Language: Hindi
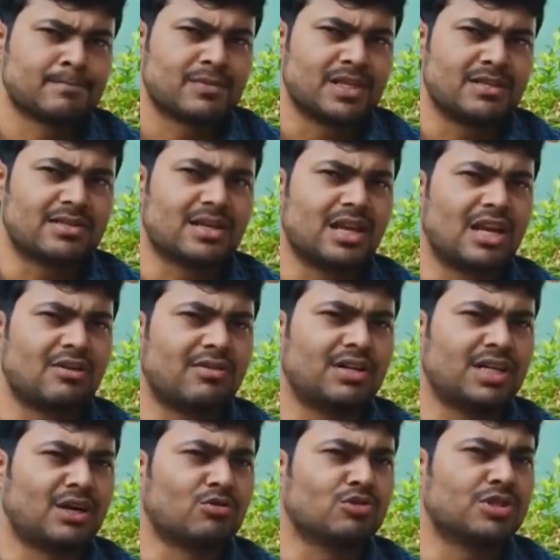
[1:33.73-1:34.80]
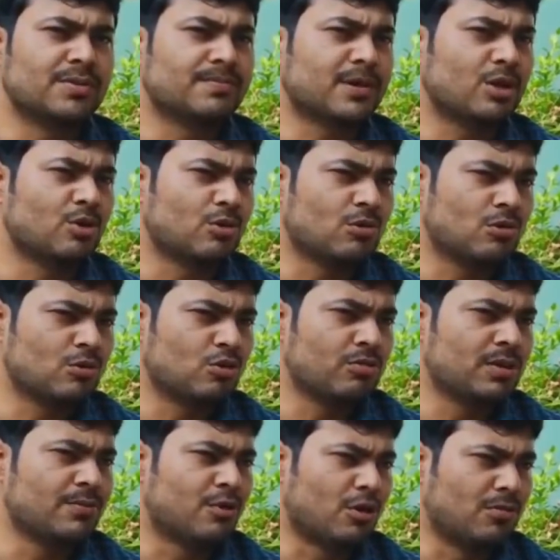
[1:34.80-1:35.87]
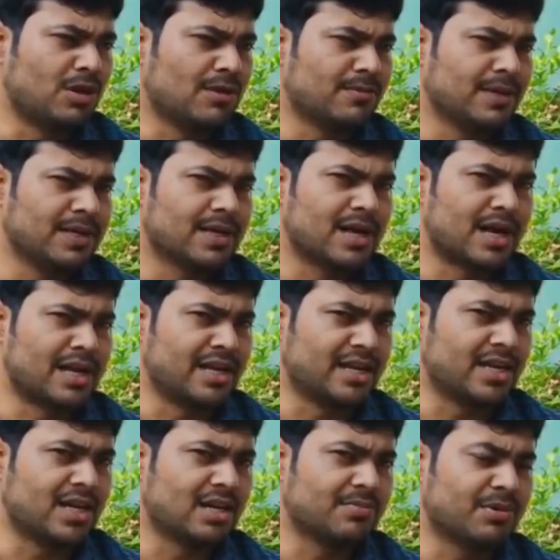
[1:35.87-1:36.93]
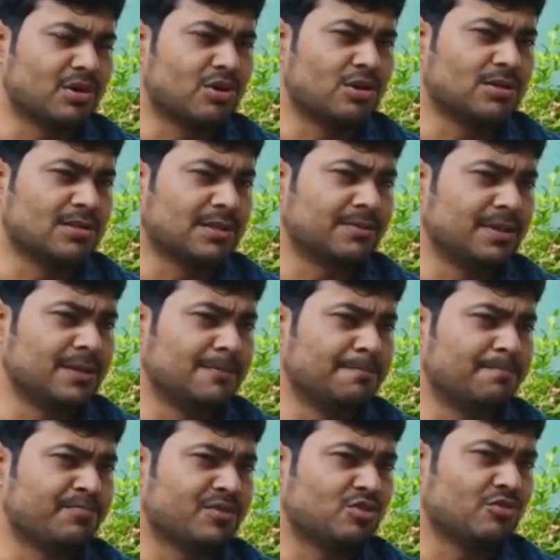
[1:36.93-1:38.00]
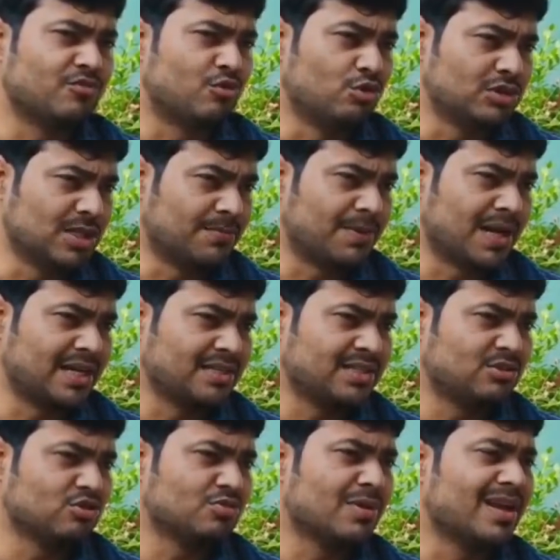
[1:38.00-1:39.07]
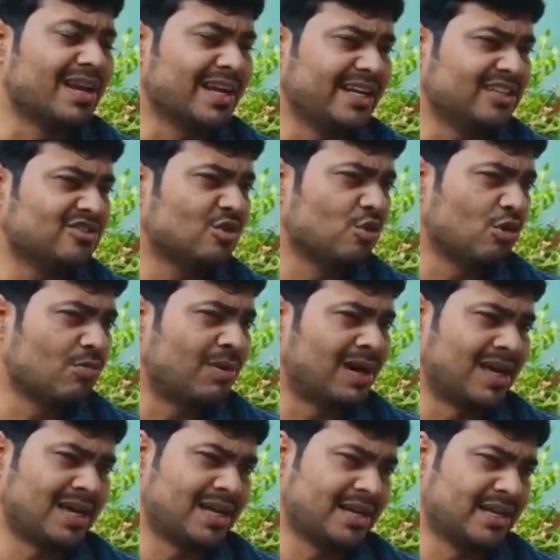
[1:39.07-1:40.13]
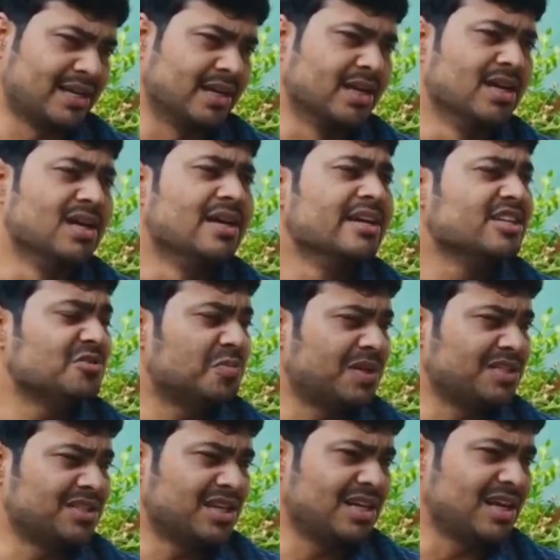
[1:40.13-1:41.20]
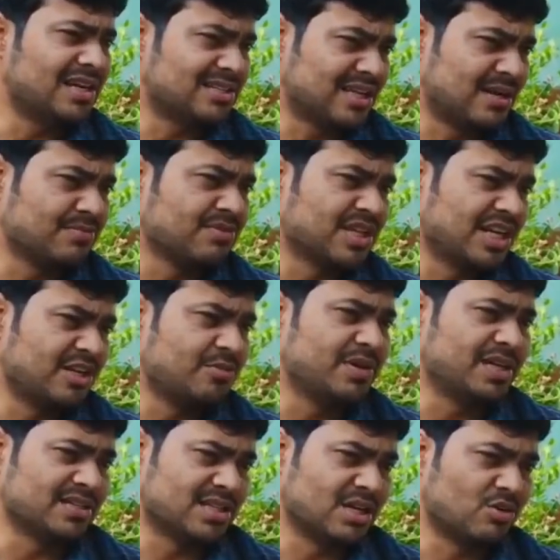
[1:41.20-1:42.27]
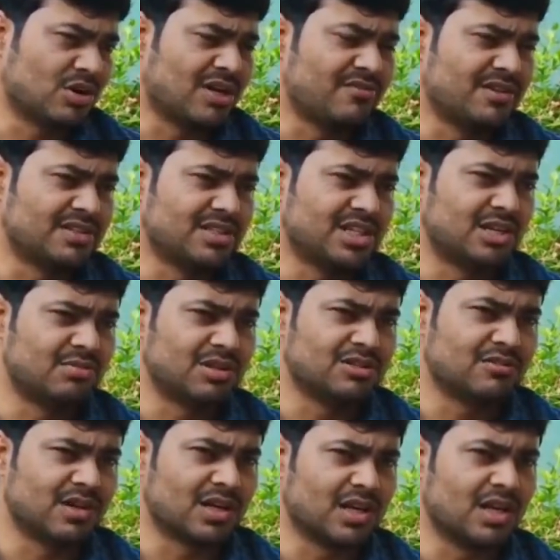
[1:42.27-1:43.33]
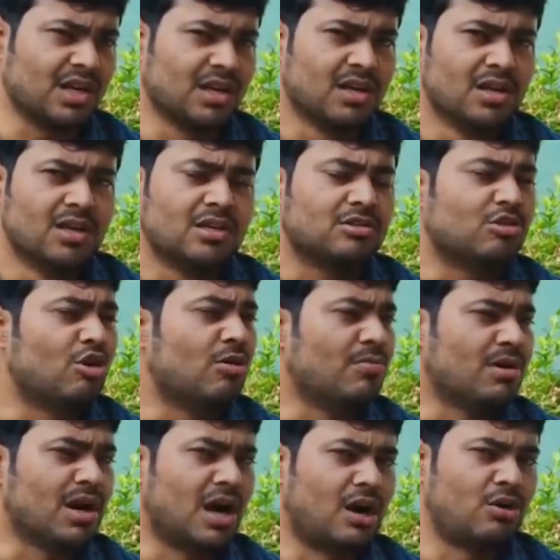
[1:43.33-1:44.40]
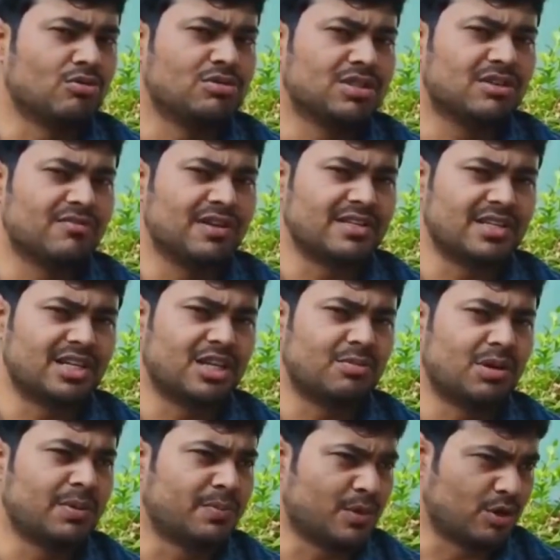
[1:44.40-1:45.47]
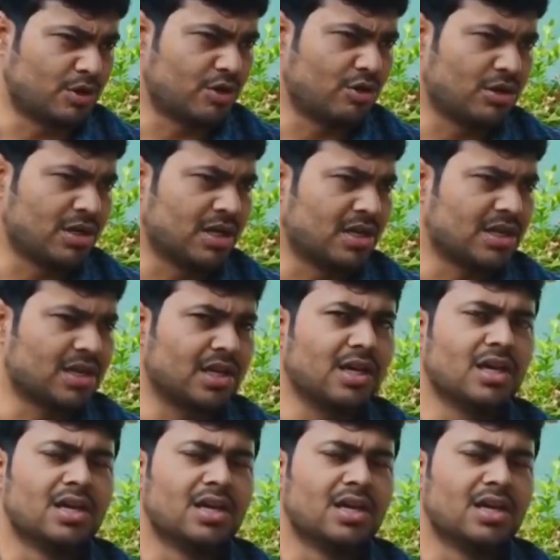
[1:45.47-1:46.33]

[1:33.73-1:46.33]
इसके अलावा टाउनशिप के लोगों को भी प्रॉब्लम है खाने का बिकॉज़ अभी जो फूड सप्लाईज़ हैं उसमें रेट्स लोग बढ़ा रहे हैं स्पेशली असम साइड भी ऐसा हो रहा है वेजिटेबल्स वगैरह तो हम गांव से वेजिटेबल प्रोक्योर करके